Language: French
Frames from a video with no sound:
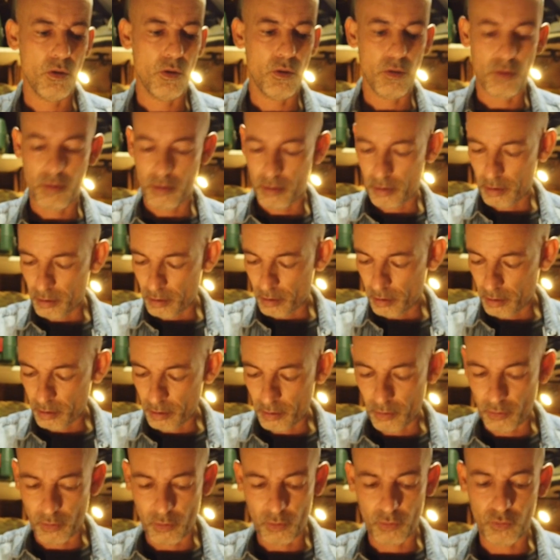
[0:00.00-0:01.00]

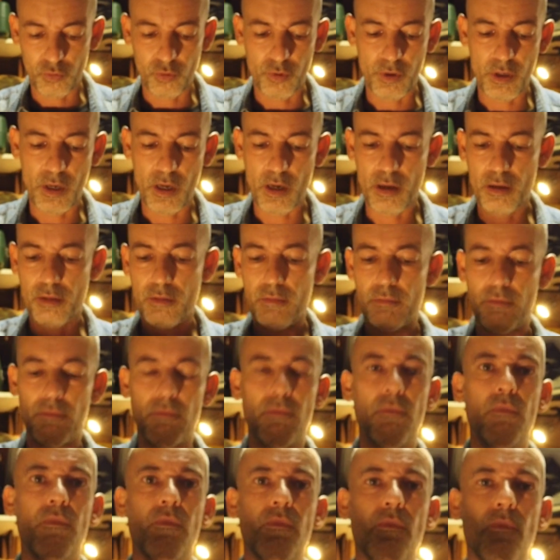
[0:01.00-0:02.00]
Euh, en tout cas,
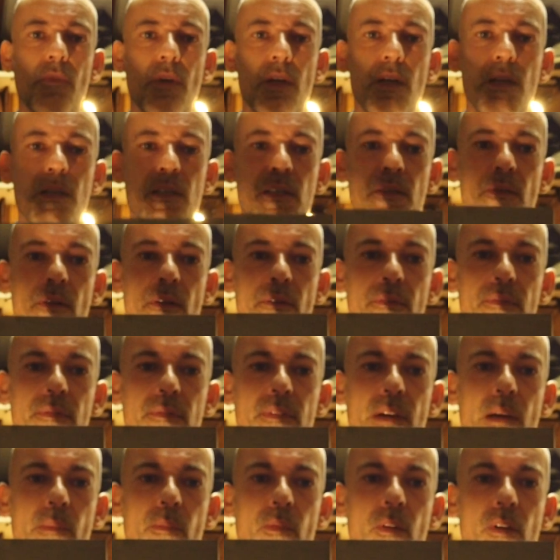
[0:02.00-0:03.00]
voilà, ça va
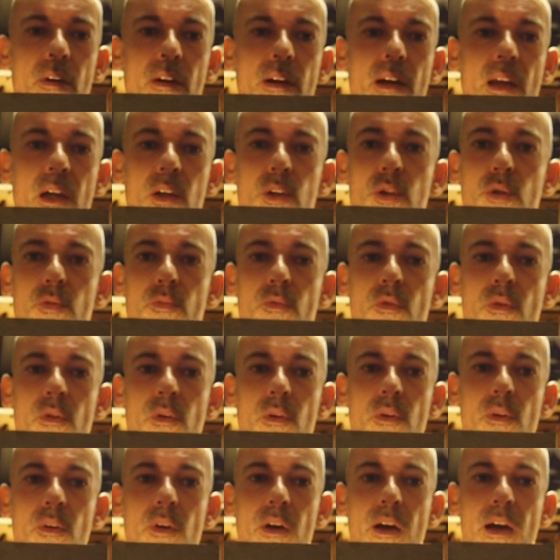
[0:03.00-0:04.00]
vraiment
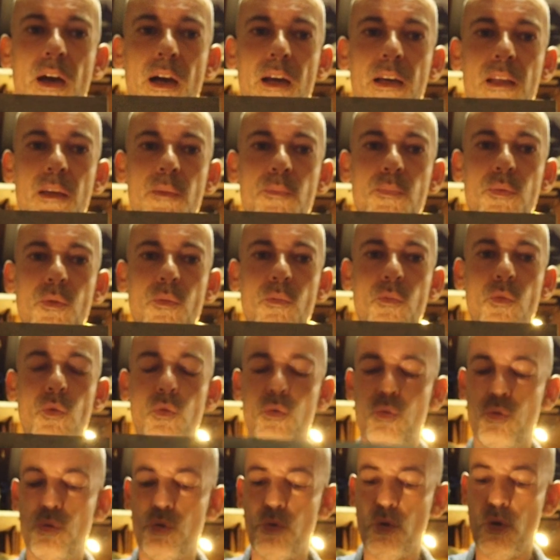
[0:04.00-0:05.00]
largement euh, aller pour
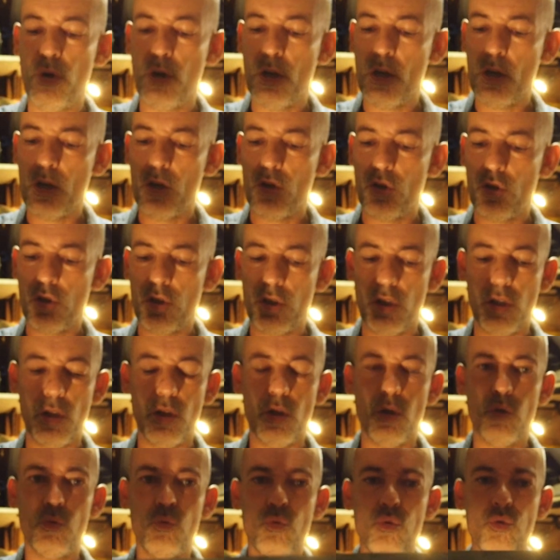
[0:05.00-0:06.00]
mon couteau.
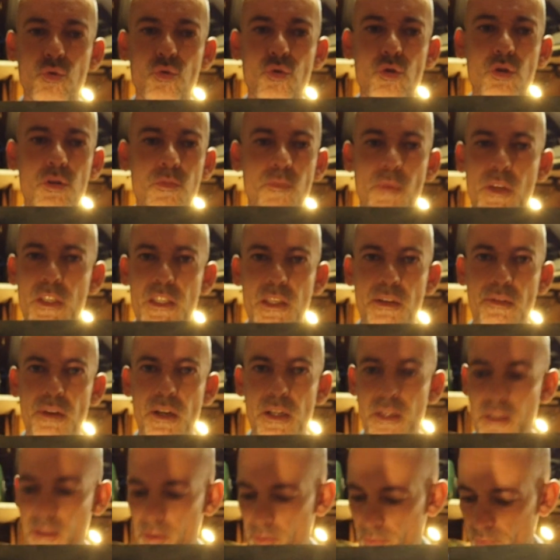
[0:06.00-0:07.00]
C'est tout juste, mais
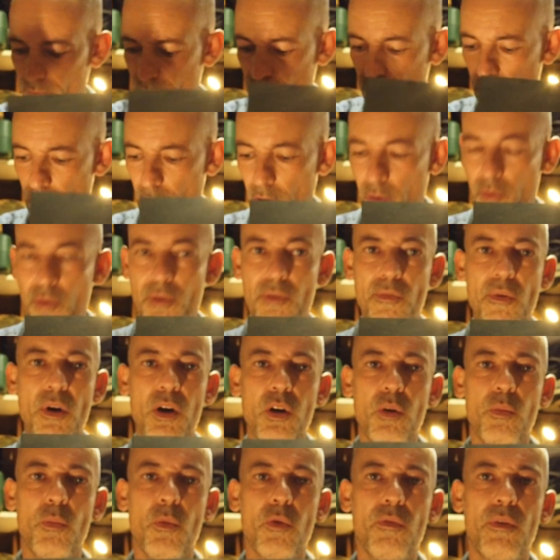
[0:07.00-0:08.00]
ça va aller. on va
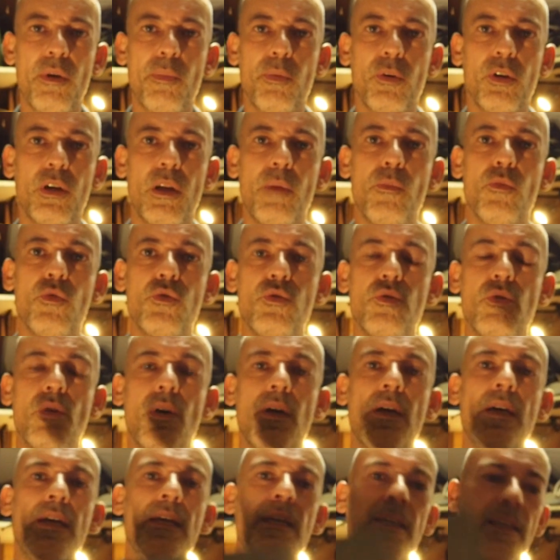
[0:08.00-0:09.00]
voir comment on va prendre la
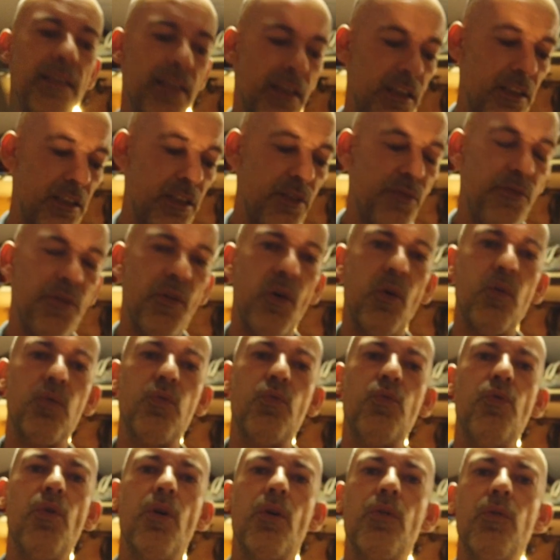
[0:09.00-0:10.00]
mesure. Il y a
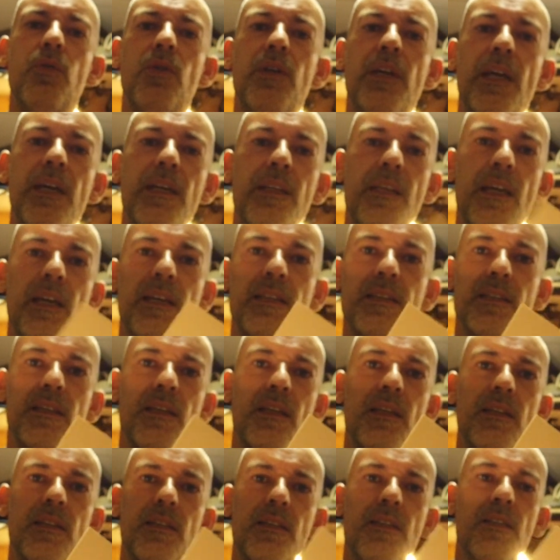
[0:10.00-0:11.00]
différentes couleurs de
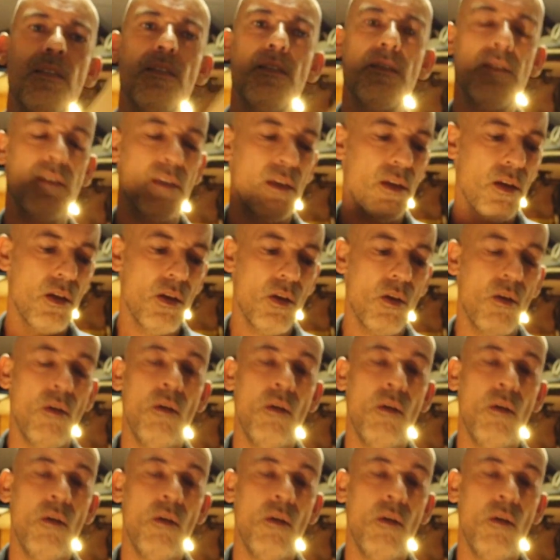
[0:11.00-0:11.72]
Kydex qui existent.